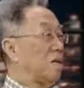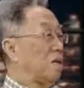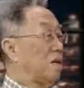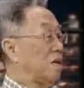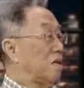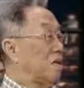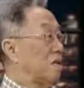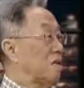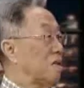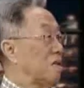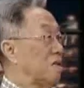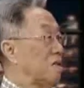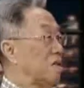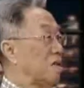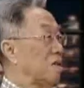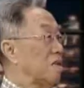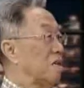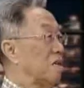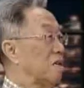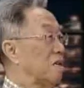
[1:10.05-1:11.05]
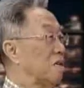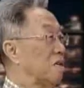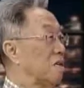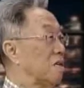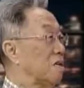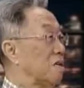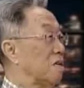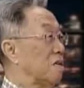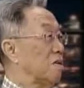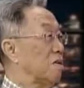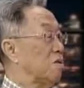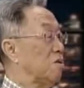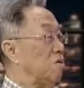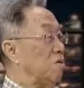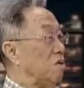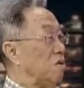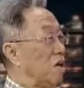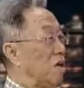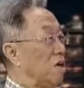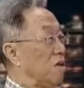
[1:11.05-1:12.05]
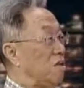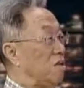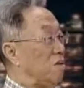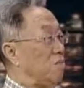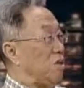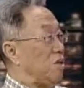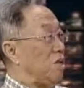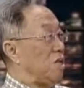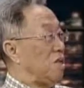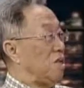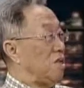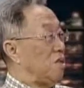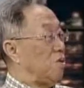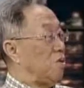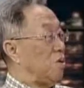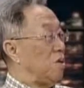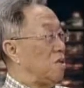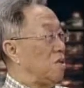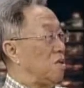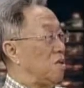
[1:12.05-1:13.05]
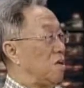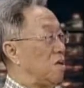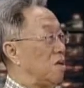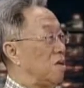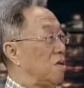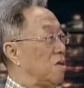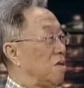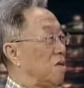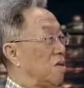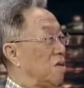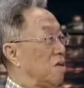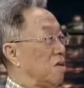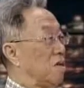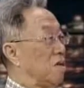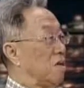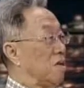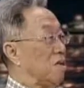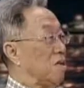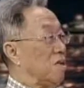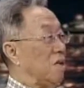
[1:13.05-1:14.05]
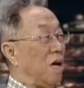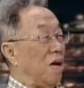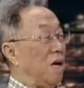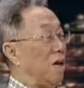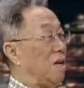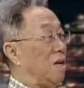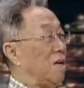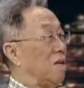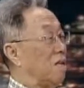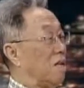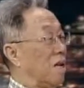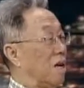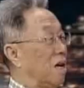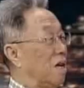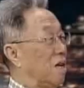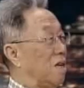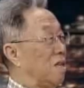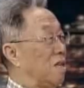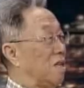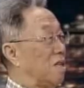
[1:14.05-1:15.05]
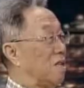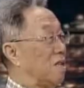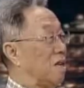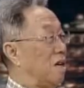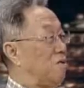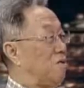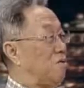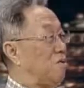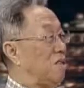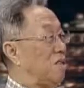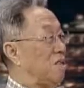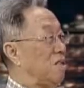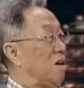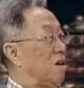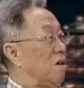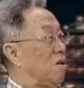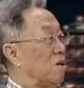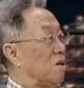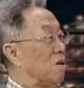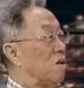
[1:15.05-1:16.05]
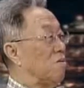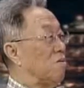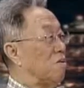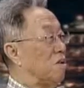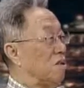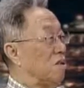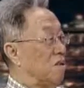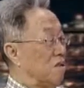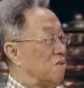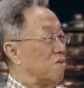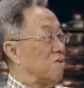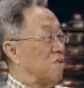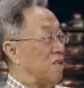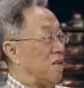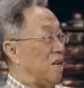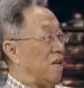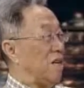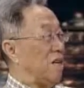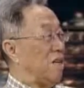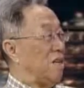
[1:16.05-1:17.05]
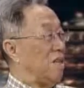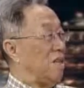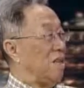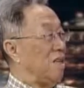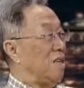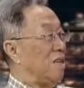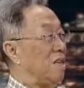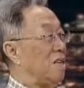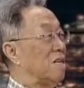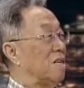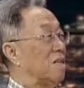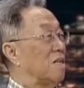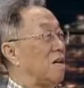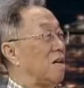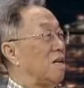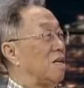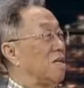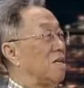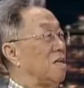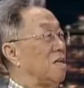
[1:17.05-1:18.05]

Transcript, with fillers: 让她让她让她就充当这么一个角色，太太惨无人道了。我就是从这个意义